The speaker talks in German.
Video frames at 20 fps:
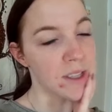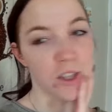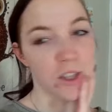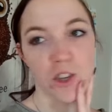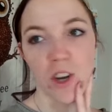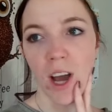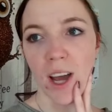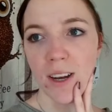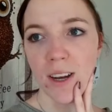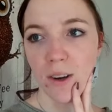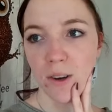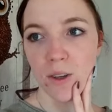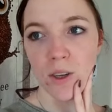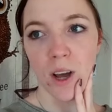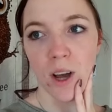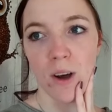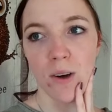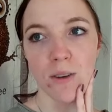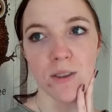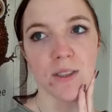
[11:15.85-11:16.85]
Es schneit auch
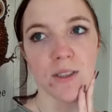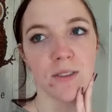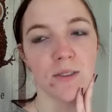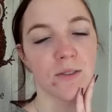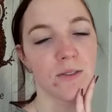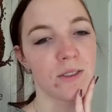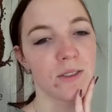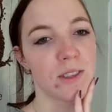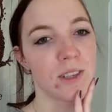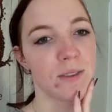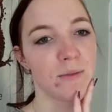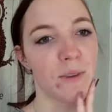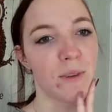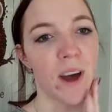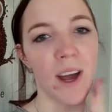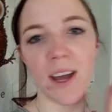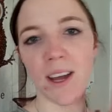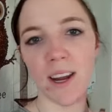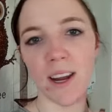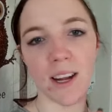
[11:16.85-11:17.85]
draußen und ich
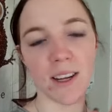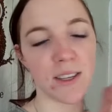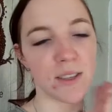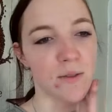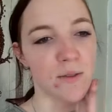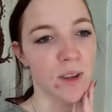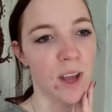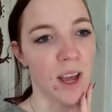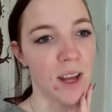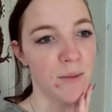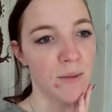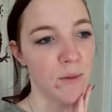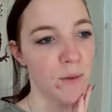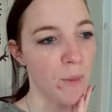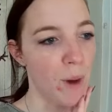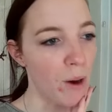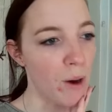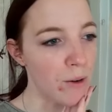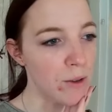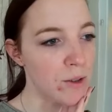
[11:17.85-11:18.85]
fahre ja da nicht so gerne mit
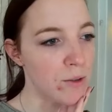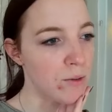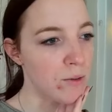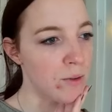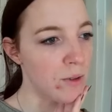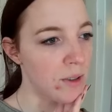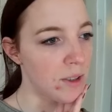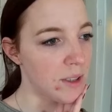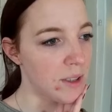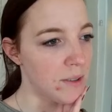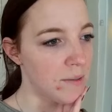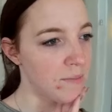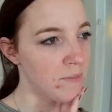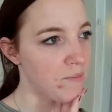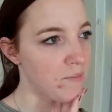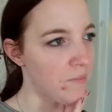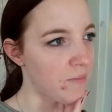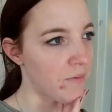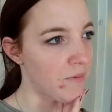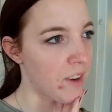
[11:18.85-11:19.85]
dem Auto,
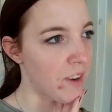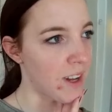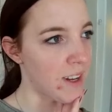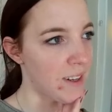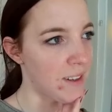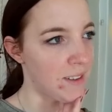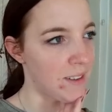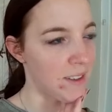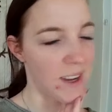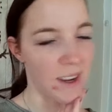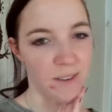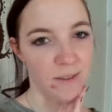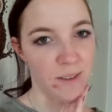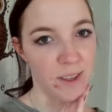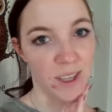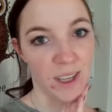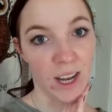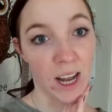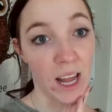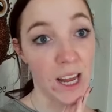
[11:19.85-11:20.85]
ähm, weil ja
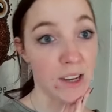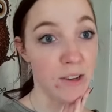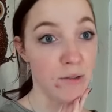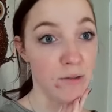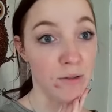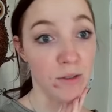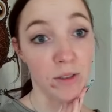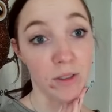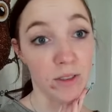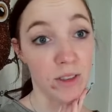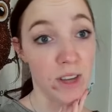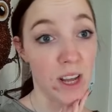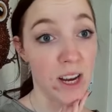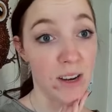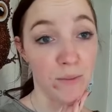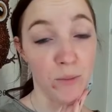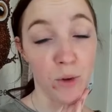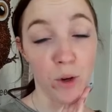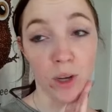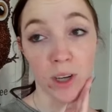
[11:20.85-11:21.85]
wegen glatt und
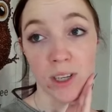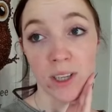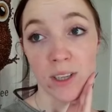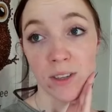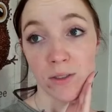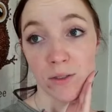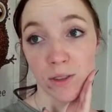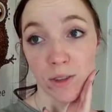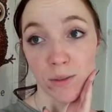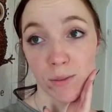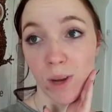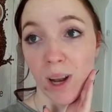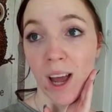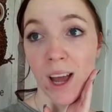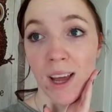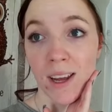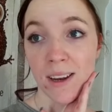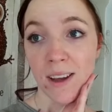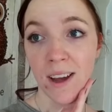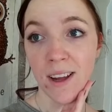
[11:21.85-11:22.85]
allem möglichen und dem
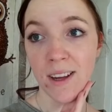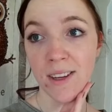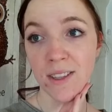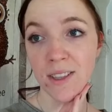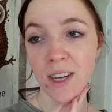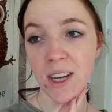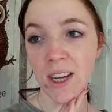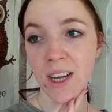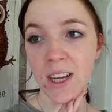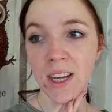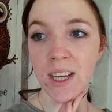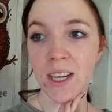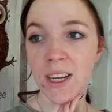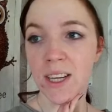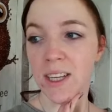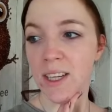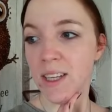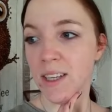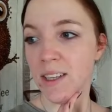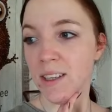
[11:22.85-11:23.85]
Kleinen halt.
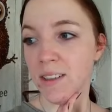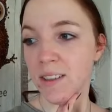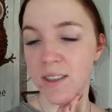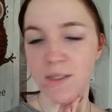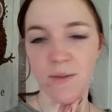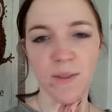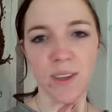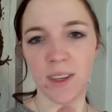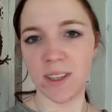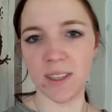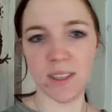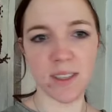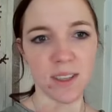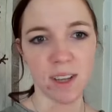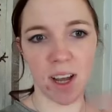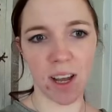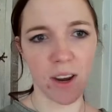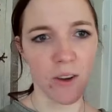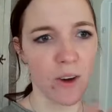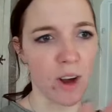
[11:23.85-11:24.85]
Deswegen ist es
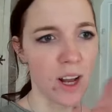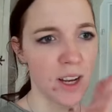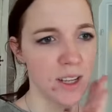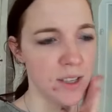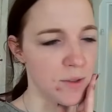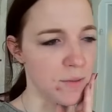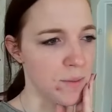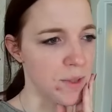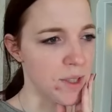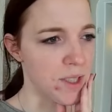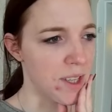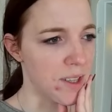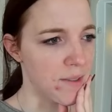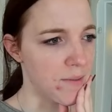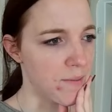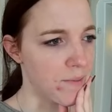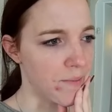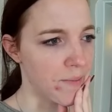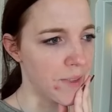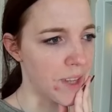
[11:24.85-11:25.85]
gerade auch alles so ein
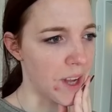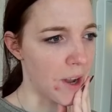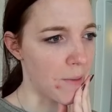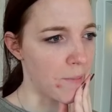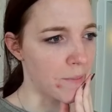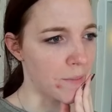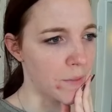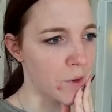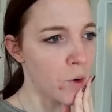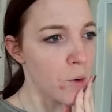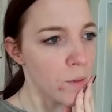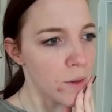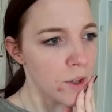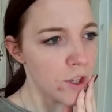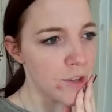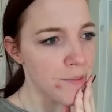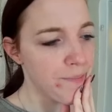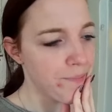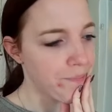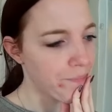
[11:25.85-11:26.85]
bisschen, ja,
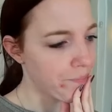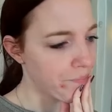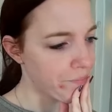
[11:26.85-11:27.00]
komisch.